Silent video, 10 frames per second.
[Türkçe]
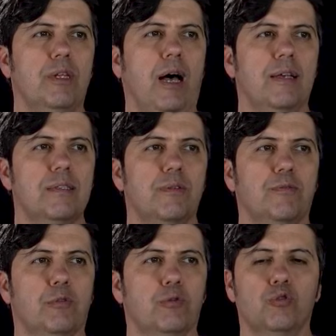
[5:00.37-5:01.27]

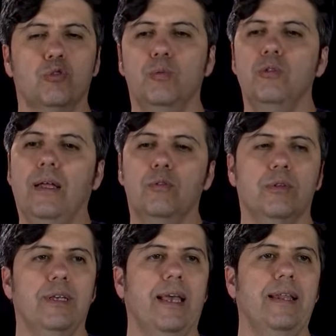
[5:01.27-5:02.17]
A0 oluşur. Bundan
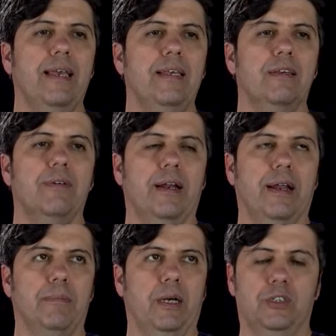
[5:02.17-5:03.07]
dolayı n'e 2
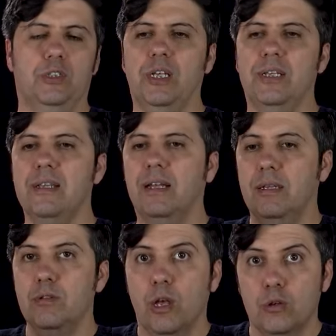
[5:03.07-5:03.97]
vererek başlayacağız.
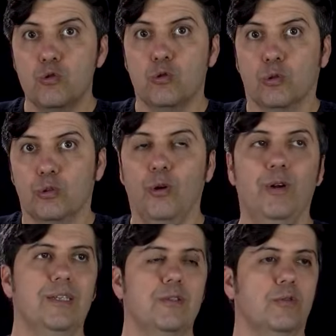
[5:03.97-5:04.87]
Zaten soruda
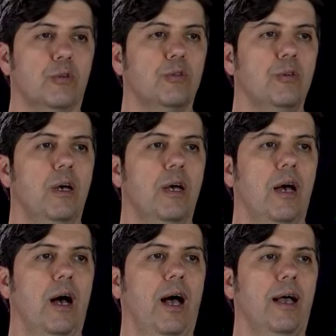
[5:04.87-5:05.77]
öyle istiyordu.
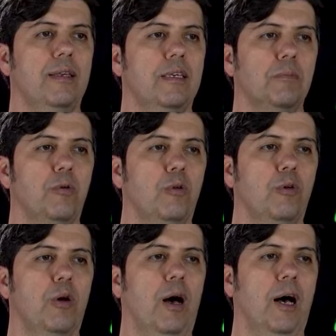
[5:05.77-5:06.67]
A2
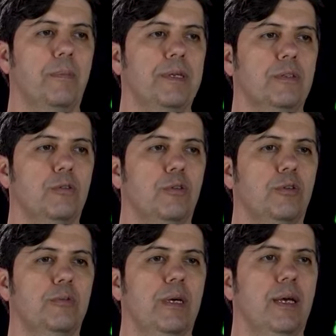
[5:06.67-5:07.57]
bölü A1
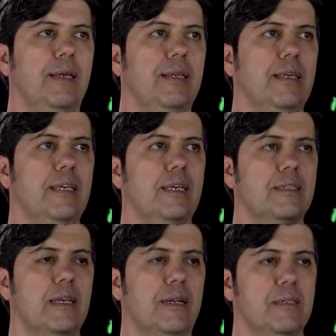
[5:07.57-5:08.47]
diyorum. 2
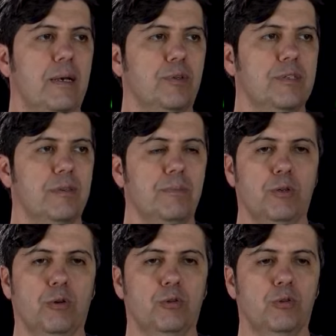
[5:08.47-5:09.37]
yazarsam burası 1
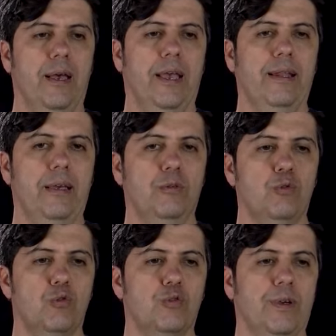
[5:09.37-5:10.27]
olur. n'e
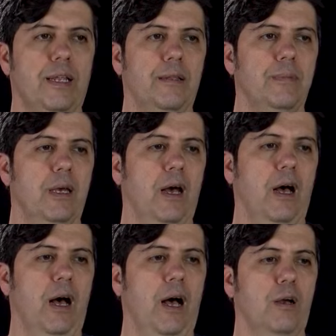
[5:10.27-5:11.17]
3 verelim.
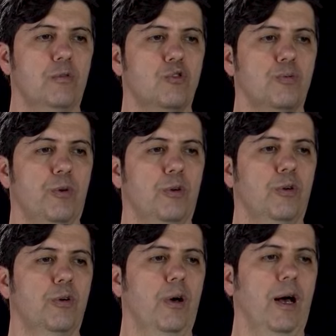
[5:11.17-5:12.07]
A3
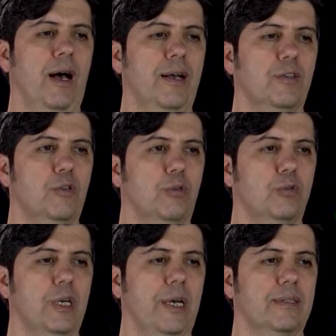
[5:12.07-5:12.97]
bölü A2
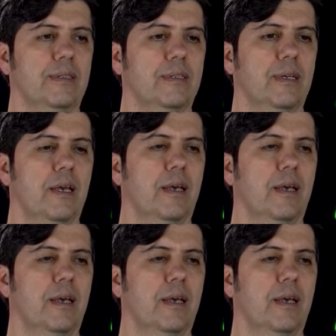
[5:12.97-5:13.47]
olacaktır.